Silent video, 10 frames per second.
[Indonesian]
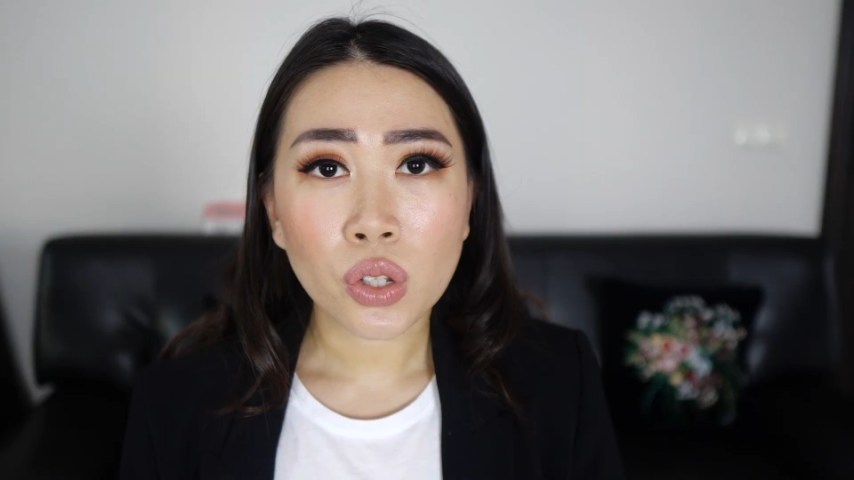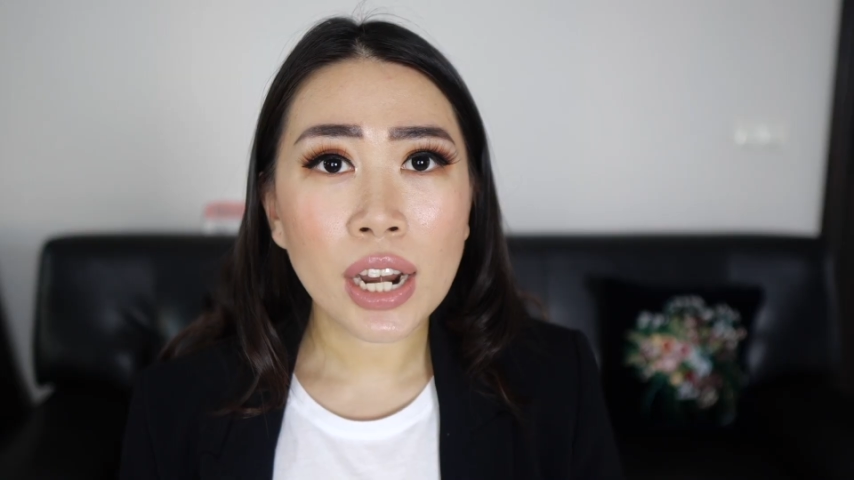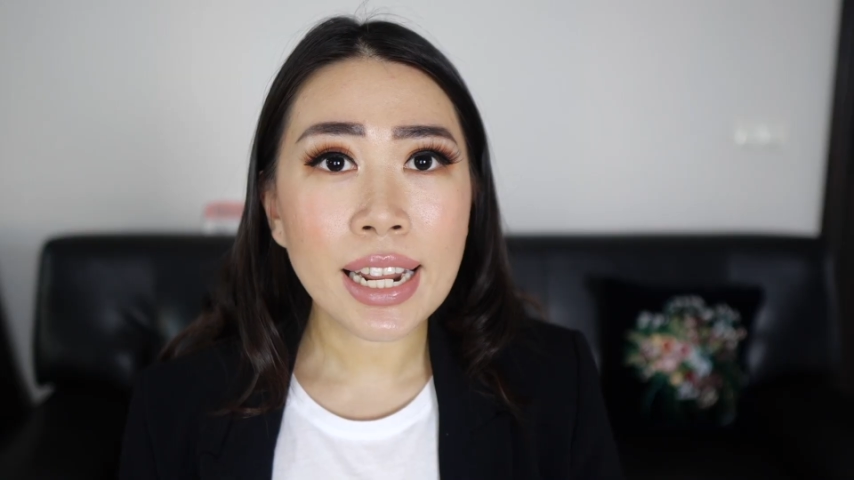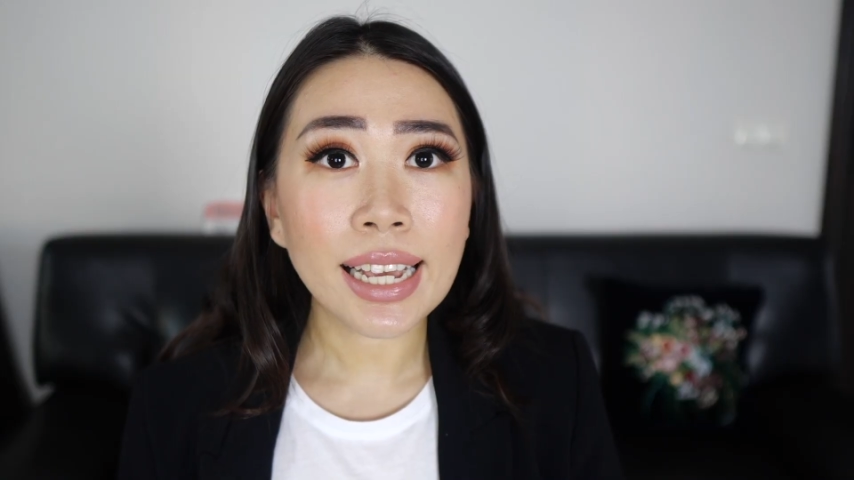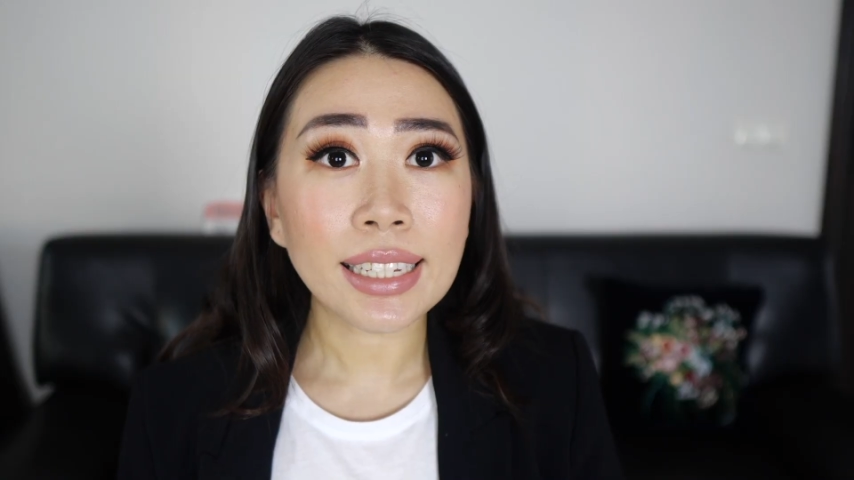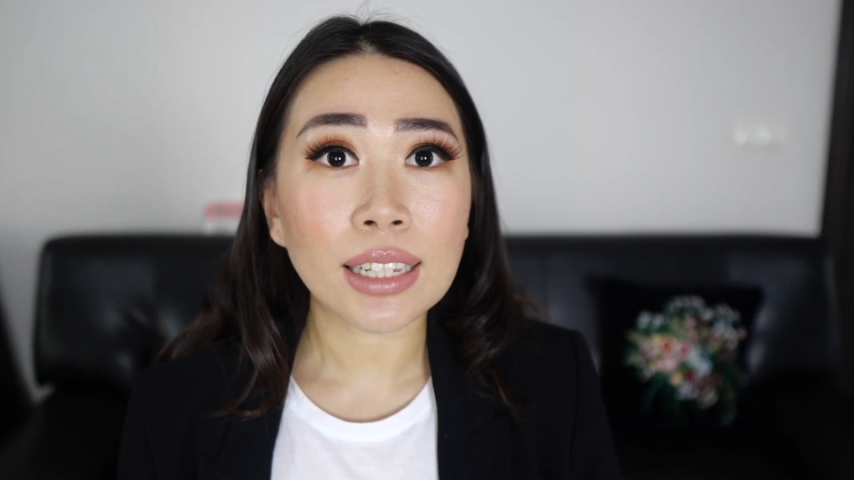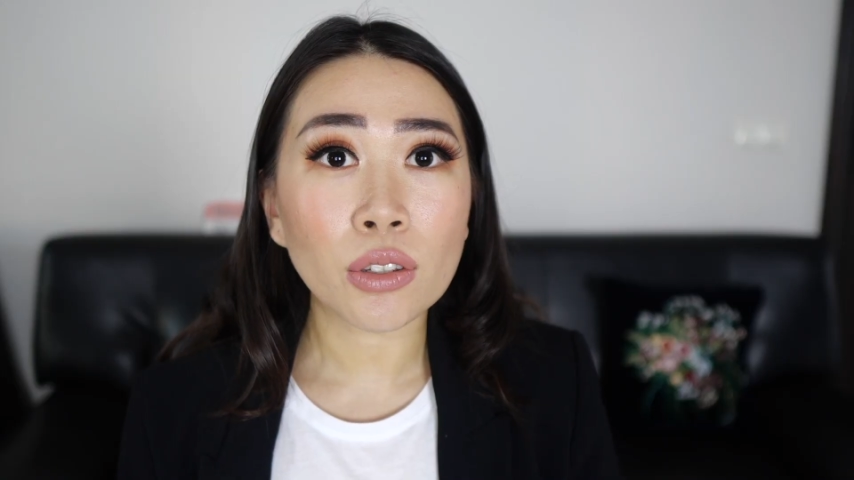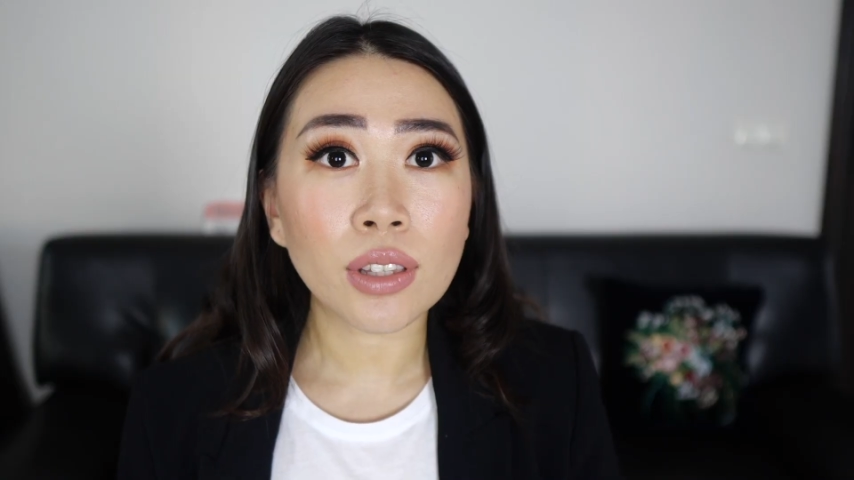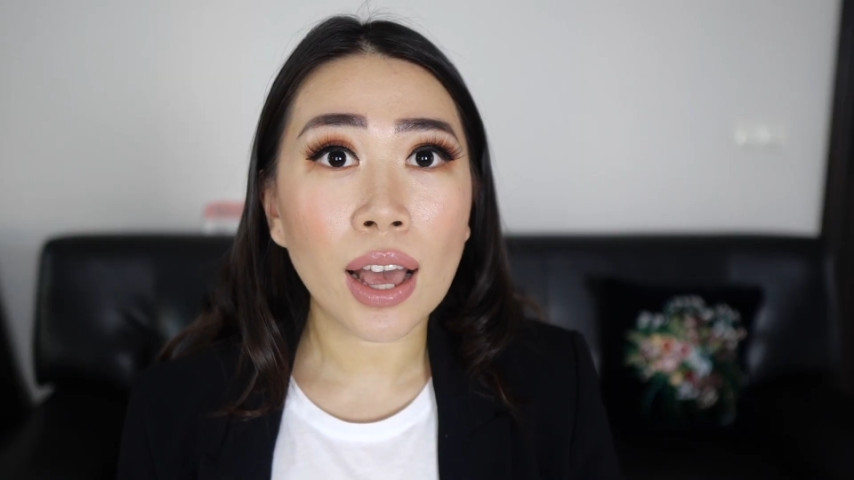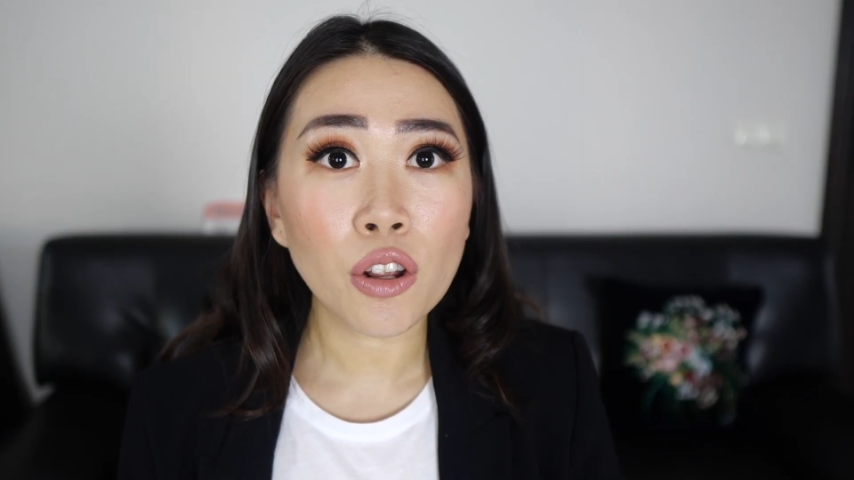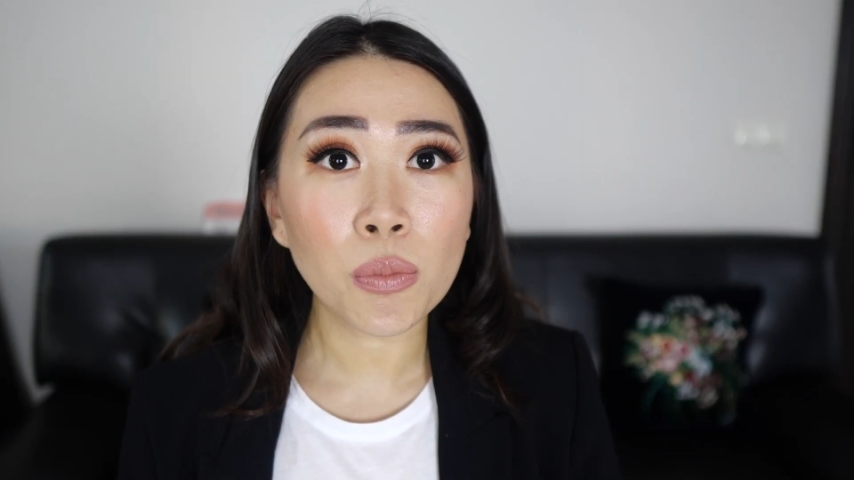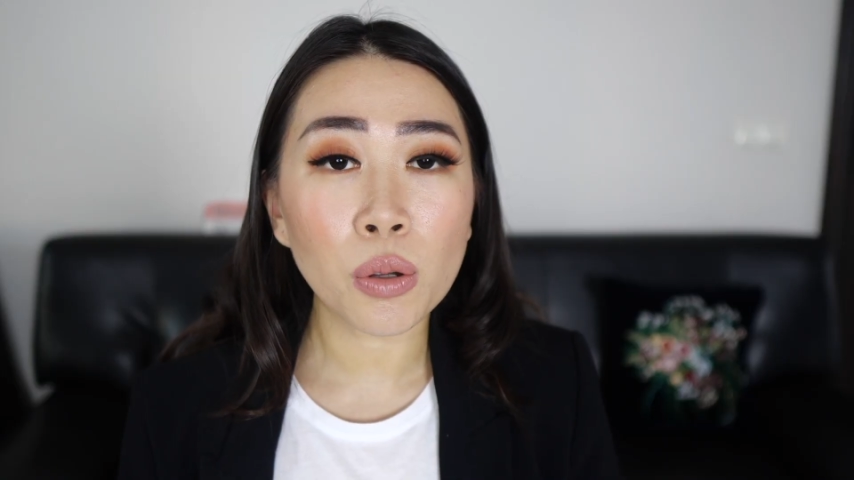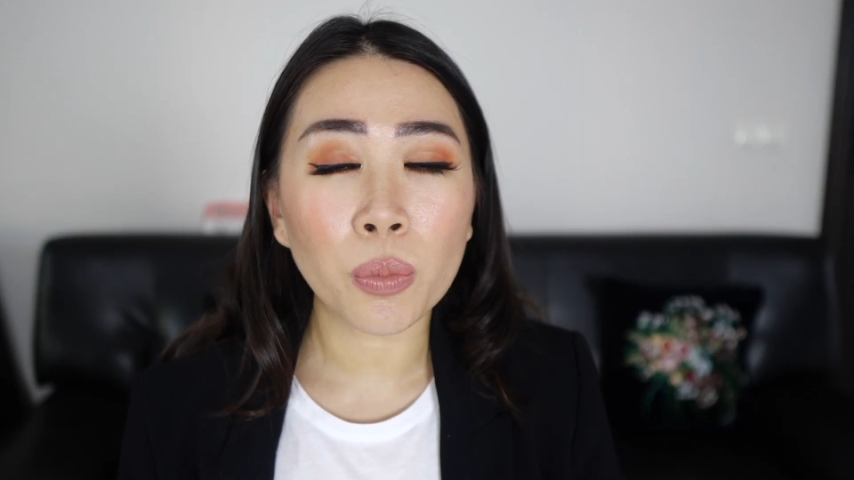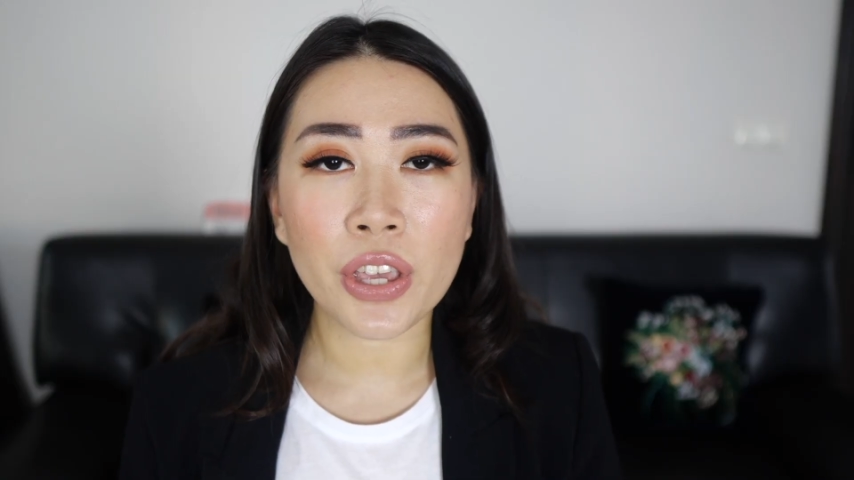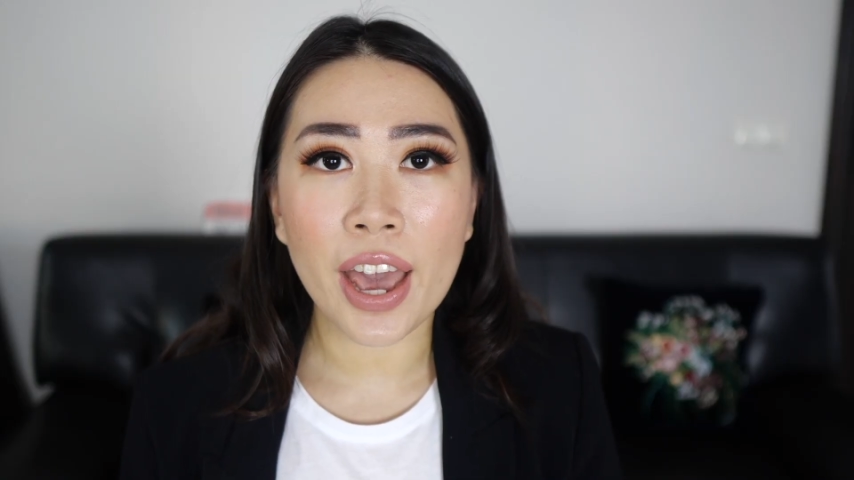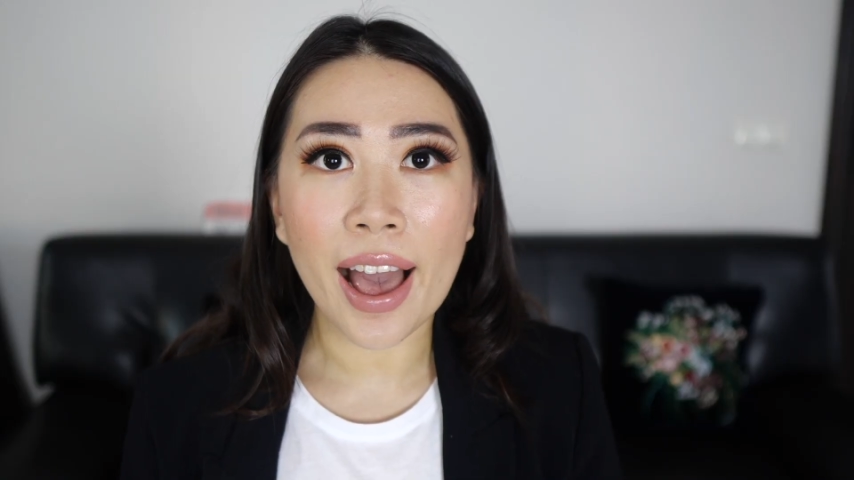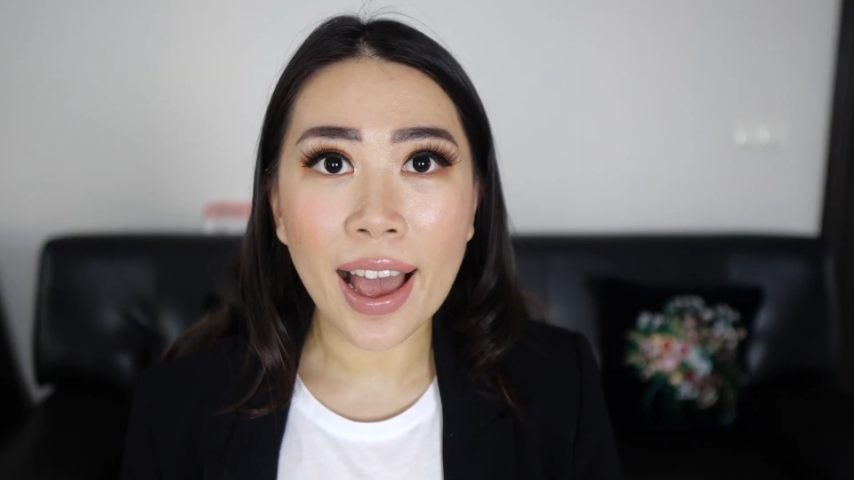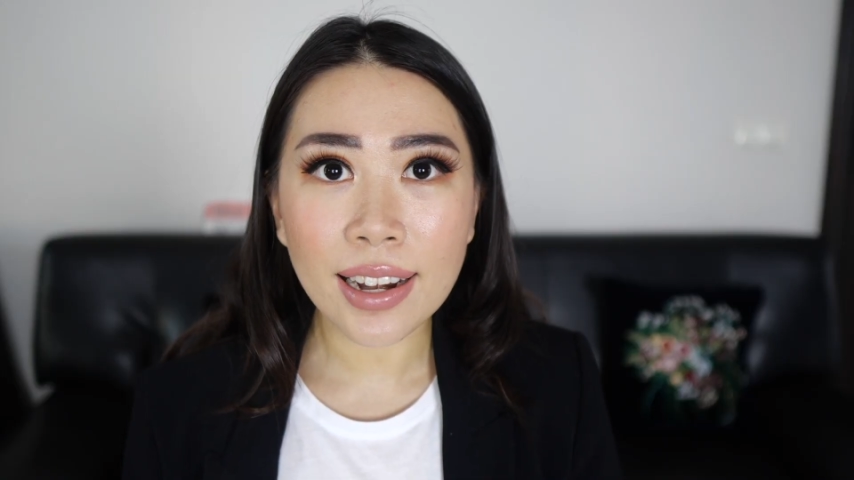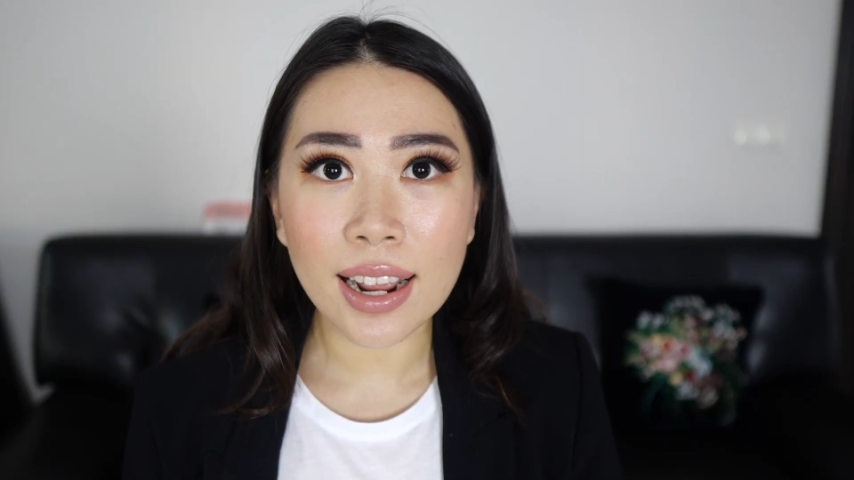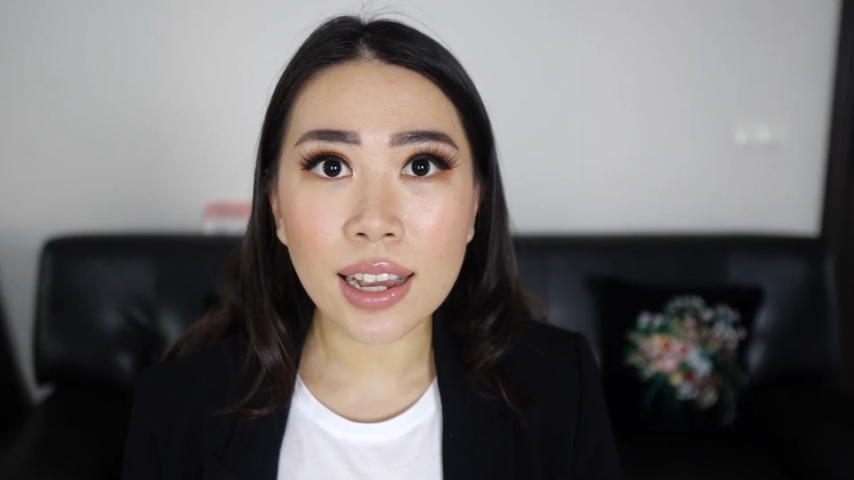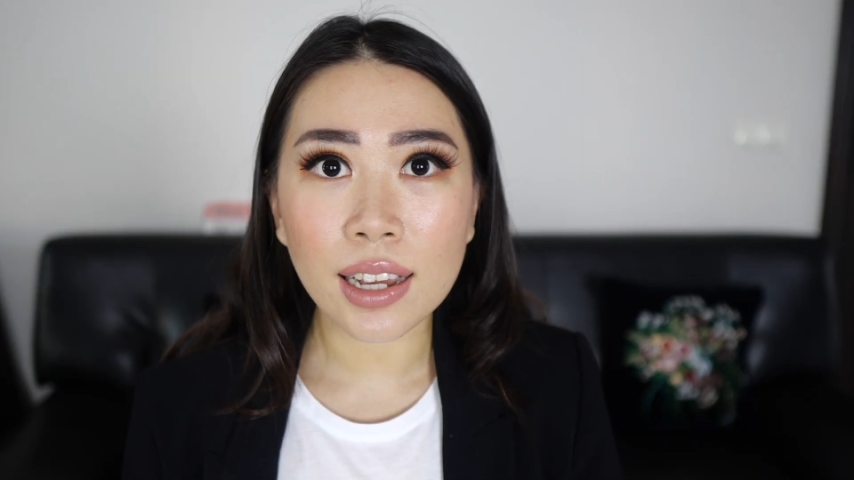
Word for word: Sudah nikah satu tahun belum punya anak.